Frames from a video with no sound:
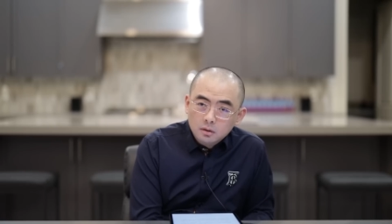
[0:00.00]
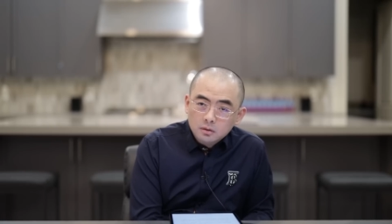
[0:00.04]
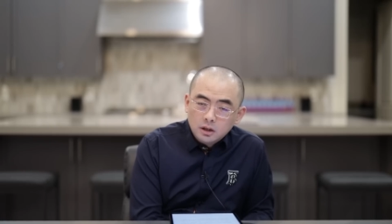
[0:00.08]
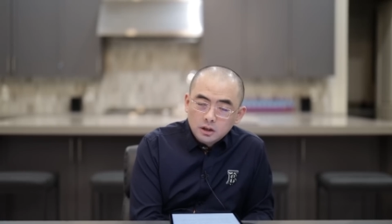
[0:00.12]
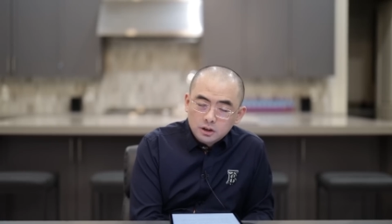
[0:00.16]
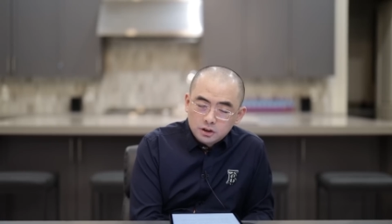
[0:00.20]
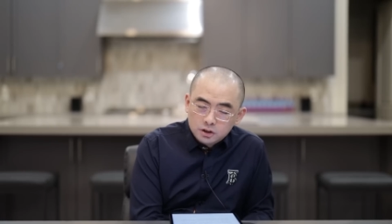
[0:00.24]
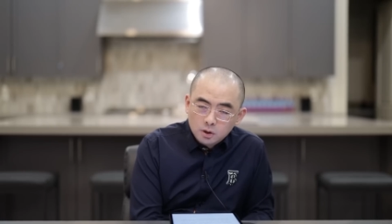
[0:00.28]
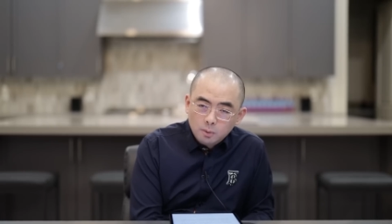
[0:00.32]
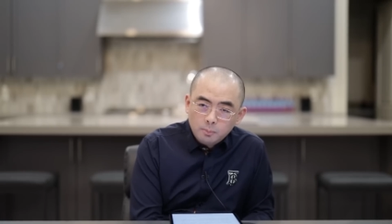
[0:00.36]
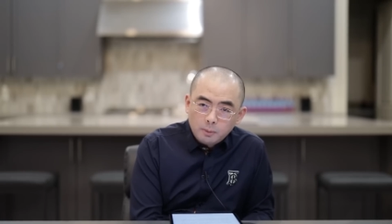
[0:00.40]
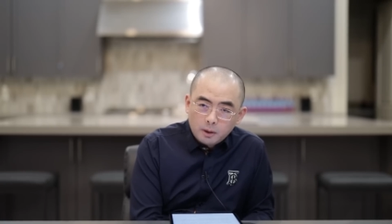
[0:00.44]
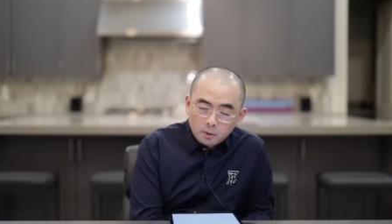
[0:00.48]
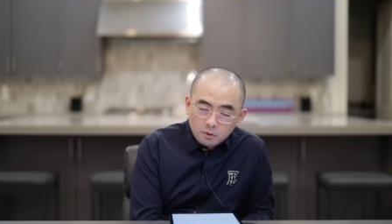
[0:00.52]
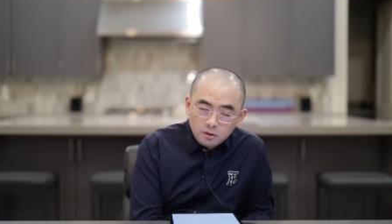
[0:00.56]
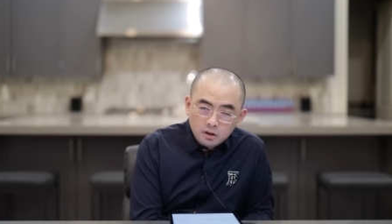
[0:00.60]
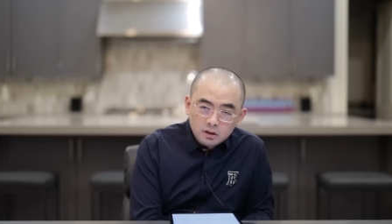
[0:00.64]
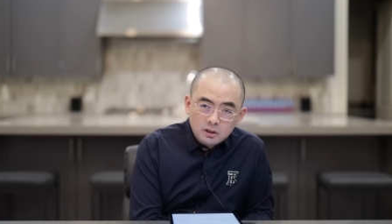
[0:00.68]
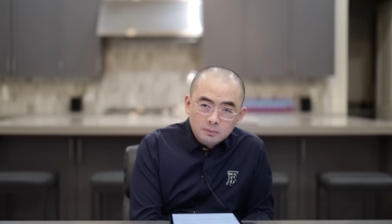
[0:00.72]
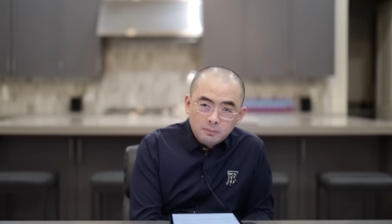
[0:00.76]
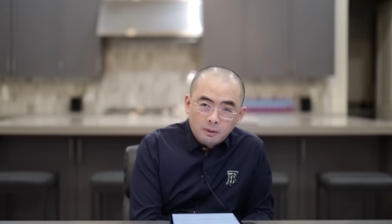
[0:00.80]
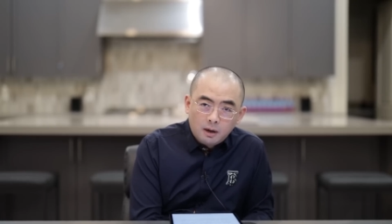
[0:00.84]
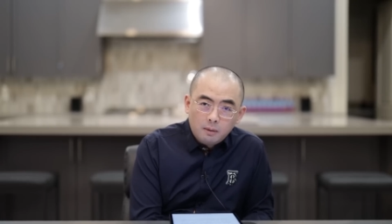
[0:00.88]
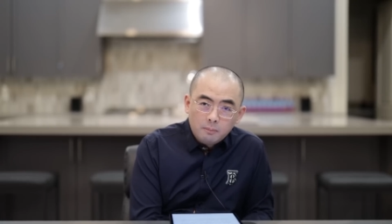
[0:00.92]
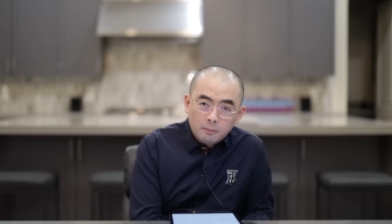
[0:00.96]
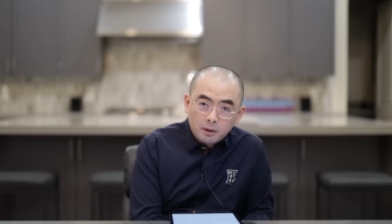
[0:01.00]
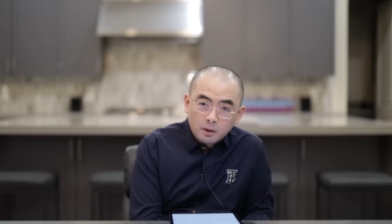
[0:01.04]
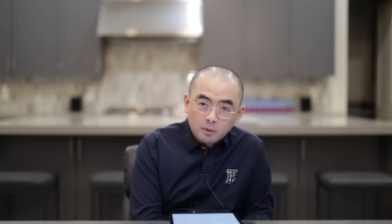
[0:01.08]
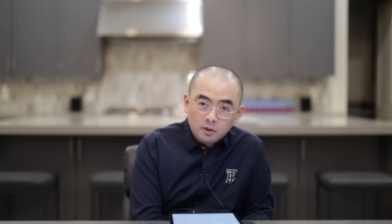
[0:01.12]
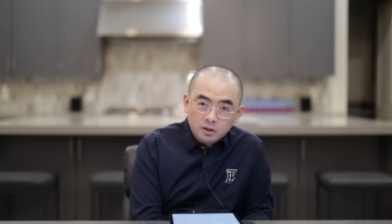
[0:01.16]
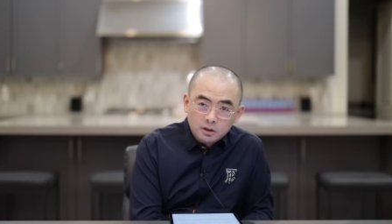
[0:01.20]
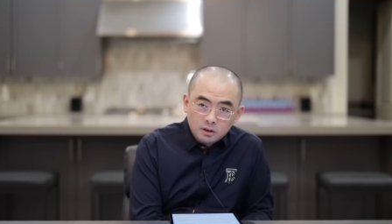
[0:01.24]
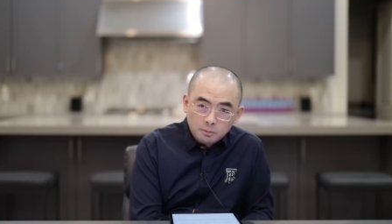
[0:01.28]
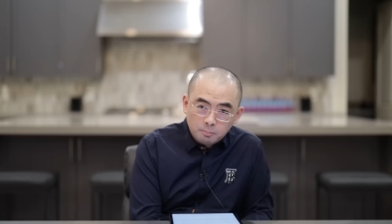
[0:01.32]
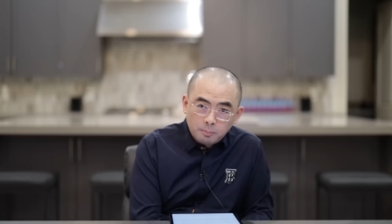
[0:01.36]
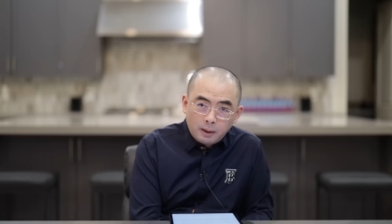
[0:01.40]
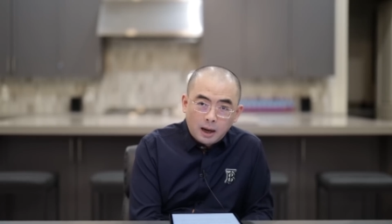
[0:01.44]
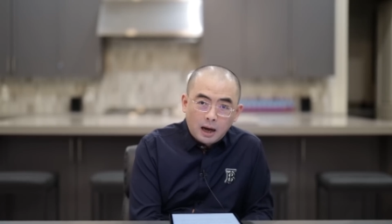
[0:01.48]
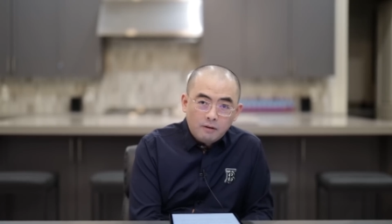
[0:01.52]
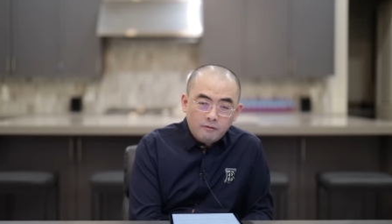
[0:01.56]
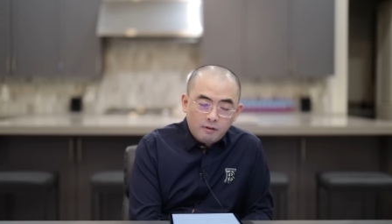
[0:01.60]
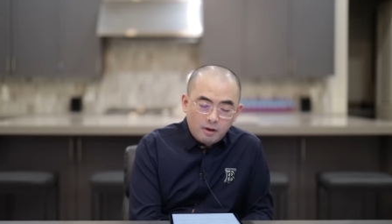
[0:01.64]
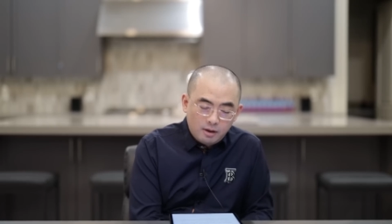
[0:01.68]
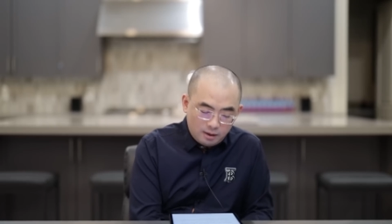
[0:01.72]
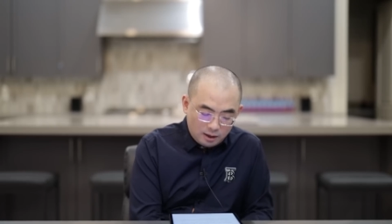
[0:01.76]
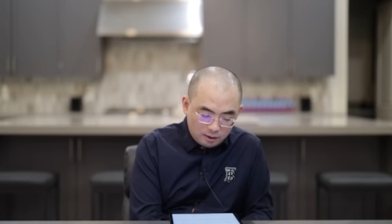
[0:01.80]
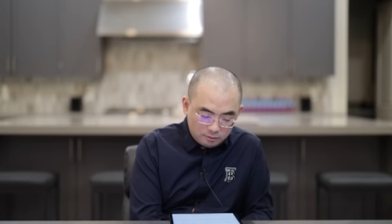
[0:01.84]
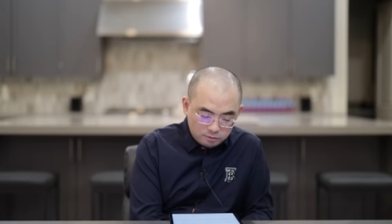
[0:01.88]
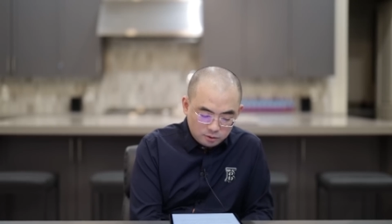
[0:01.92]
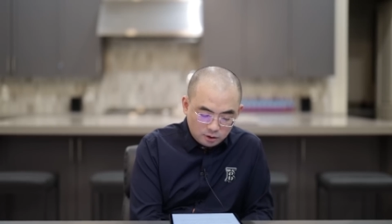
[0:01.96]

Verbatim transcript: 它只有美国的一半，美国是八万啊。